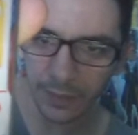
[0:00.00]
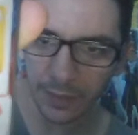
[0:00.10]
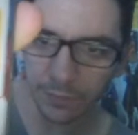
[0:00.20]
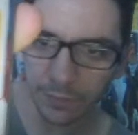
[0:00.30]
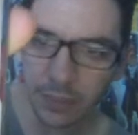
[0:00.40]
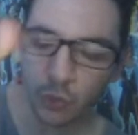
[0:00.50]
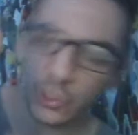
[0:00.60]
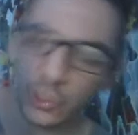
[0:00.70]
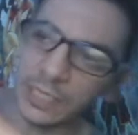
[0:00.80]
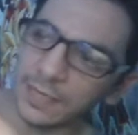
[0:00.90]
vi
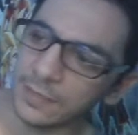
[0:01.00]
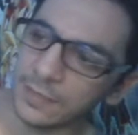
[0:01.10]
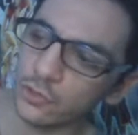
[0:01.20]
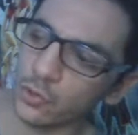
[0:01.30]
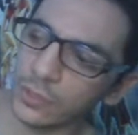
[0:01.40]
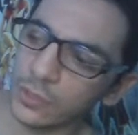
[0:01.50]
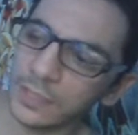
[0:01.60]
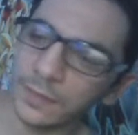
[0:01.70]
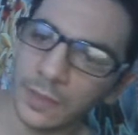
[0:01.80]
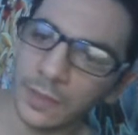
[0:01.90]
consiglia dei giochi
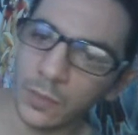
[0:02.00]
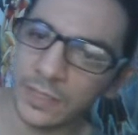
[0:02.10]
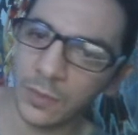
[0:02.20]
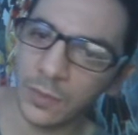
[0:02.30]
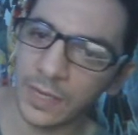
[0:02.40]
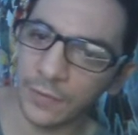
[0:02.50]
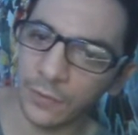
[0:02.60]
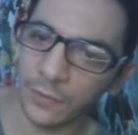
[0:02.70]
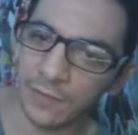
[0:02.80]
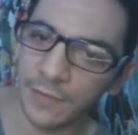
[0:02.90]
che questi qui che hanno la
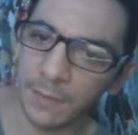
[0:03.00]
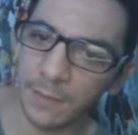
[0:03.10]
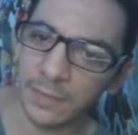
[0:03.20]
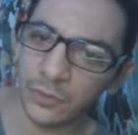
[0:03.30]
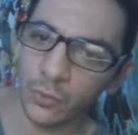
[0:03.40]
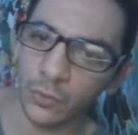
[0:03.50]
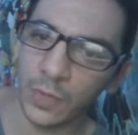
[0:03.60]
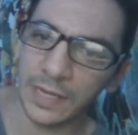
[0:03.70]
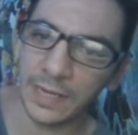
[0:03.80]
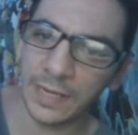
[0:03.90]
fiamma sono quelli
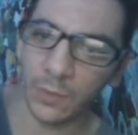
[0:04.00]
che,